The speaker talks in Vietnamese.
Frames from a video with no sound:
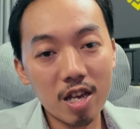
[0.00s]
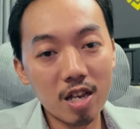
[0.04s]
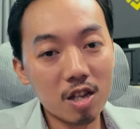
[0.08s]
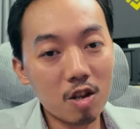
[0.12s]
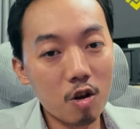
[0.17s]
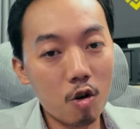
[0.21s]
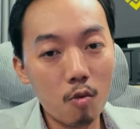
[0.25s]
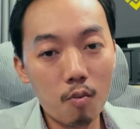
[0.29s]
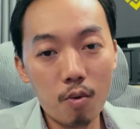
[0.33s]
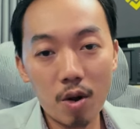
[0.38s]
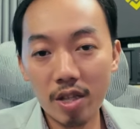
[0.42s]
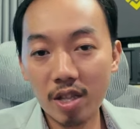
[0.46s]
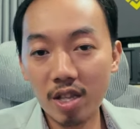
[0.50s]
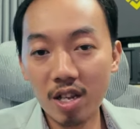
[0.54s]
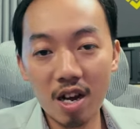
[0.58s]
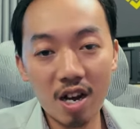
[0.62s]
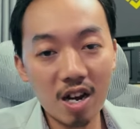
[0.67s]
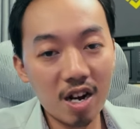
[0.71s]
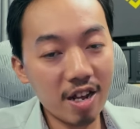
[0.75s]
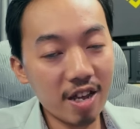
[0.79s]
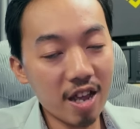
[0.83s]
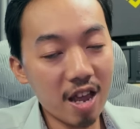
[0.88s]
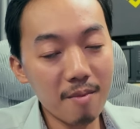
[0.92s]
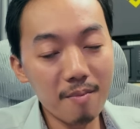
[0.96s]
like two
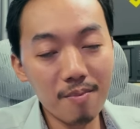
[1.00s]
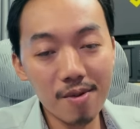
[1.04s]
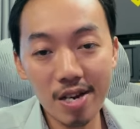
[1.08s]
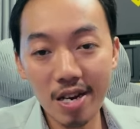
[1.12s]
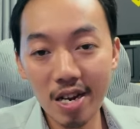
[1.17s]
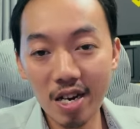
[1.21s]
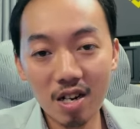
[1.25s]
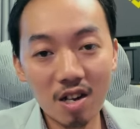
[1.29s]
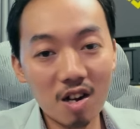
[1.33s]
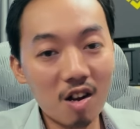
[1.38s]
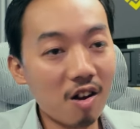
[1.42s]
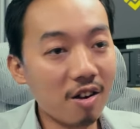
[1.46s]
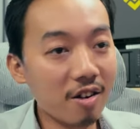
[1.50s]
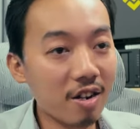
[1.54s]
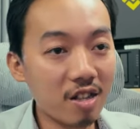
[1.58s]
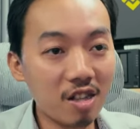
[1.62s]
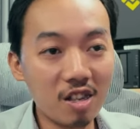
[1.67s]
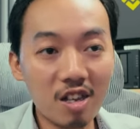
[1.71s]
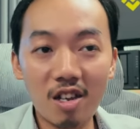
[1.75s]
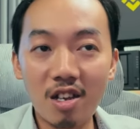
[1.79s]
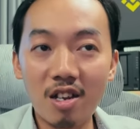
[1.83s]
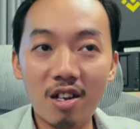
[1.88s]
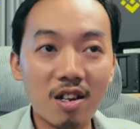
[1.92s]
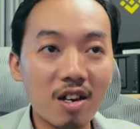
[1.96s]
factor like AP này nó đi
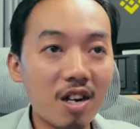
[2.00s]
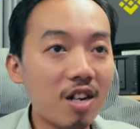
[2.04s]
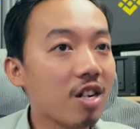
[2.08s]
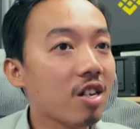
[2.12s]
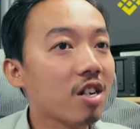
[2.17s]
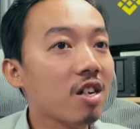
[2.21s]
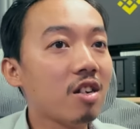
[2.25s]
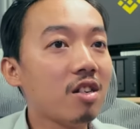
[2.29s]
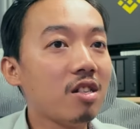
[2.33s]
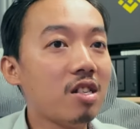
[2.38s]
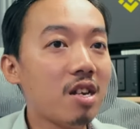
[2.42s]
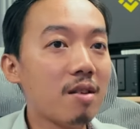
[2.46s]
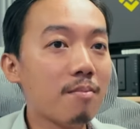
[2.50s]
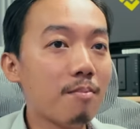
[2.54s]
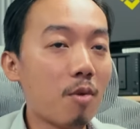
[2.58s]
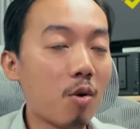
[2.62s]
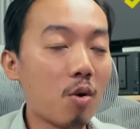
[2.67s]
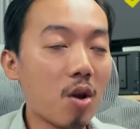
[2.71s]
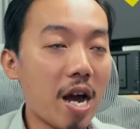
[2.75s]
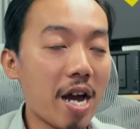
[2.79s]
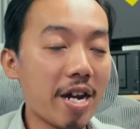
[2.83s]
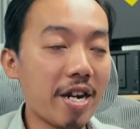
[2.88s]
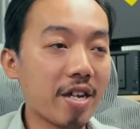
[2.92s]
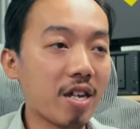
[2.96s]
gì nó cứ chơi
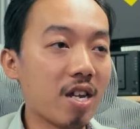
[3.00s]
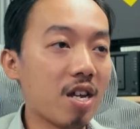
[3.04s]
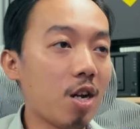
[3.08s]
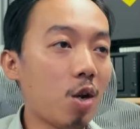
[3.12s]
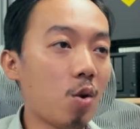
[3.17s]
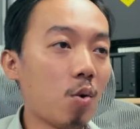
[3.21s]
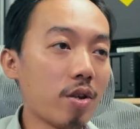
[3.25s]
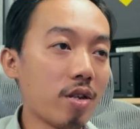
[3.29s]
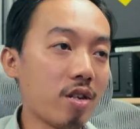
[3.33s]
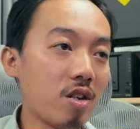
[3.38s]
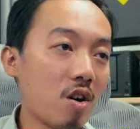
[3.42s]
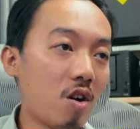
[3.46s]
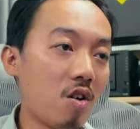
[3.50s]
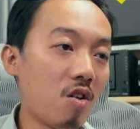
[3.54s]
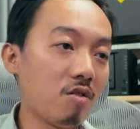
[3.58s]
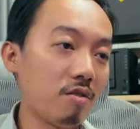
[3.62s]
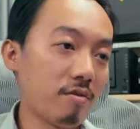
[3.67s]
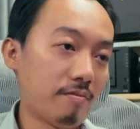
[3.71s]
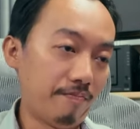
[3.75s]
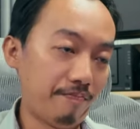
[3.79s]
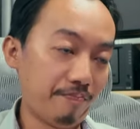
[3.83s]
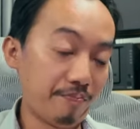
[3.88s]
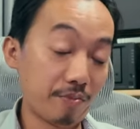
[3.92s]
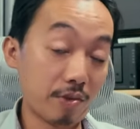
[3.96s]
một hai để cái lột dốt
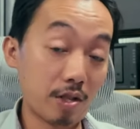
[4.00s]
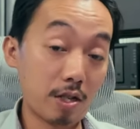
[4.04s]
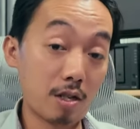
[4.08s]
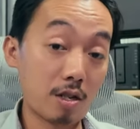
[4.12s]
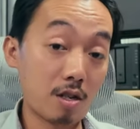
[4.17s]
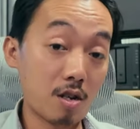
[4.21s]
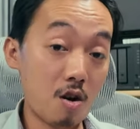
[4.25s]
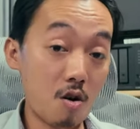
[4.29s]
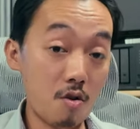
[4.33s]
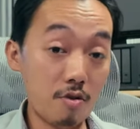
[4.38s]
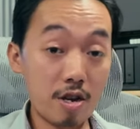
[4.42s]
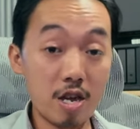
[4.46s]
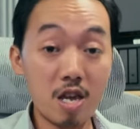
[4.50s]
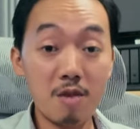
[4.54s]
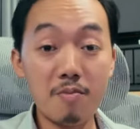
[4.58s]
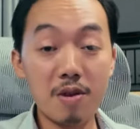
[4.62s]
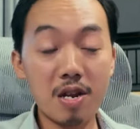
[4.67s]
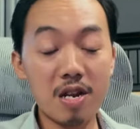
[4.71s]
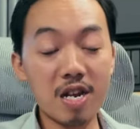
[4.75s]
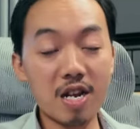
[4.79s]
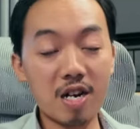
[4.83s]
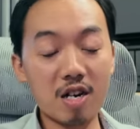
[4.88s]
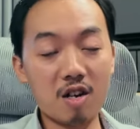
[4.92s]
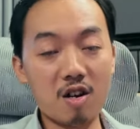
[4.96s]
hockey
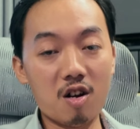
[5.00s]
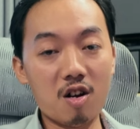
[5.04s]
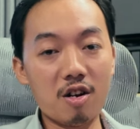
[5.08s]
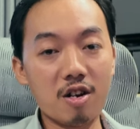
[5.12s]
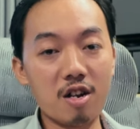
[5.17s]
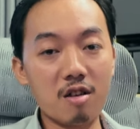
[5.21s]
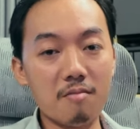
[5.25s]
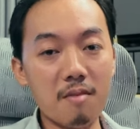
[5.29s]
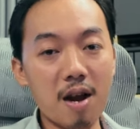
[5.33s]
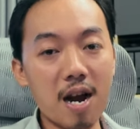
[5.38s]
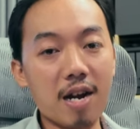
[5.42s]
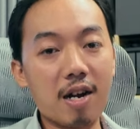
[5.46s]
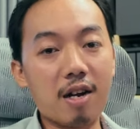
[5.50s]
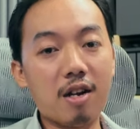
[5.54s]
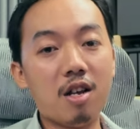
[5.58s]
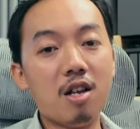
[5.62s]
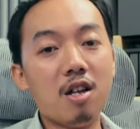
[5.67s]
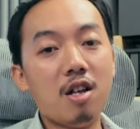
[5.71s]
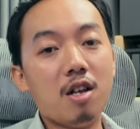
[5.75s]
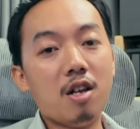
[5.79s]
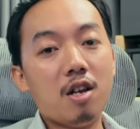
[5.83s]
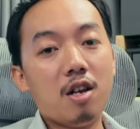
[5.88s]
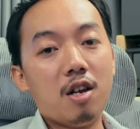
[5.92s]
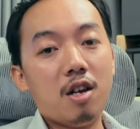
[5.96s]
pin này nó đi bàn
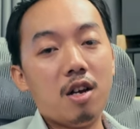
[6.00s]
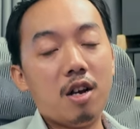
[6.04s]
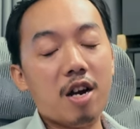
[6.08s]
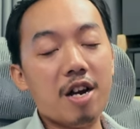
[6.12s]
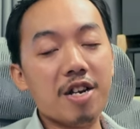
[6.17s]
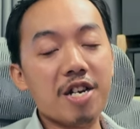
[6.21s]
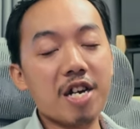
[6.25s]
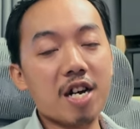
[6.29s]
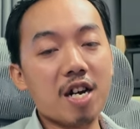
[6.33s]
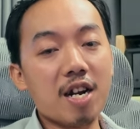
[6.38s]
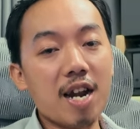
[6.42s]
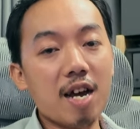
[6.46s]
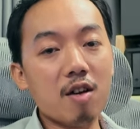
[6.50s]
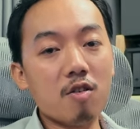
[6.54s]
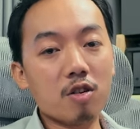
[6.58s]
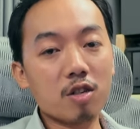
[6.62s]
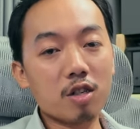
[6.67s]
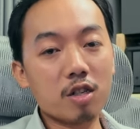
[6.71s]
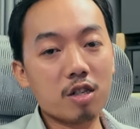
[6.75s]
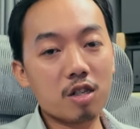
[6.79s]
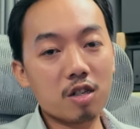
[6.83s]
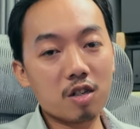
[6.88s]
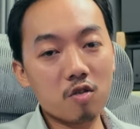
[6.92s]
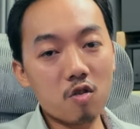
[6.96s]
hồi nãy là
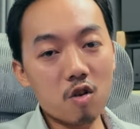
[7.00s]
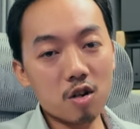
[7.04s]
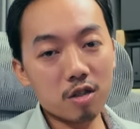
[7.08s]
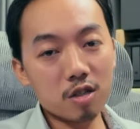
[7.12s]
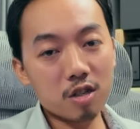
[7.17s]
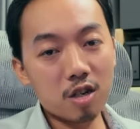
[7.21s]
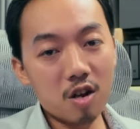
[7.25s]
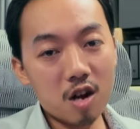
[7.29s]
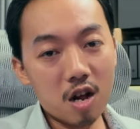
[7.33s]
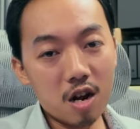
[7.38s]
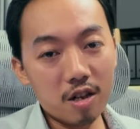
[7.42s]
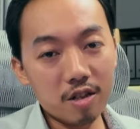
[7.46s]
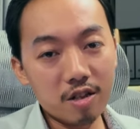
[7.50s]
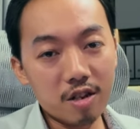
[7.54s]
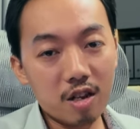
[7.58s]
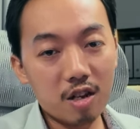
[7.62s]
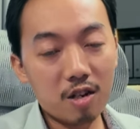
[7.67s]
có ngò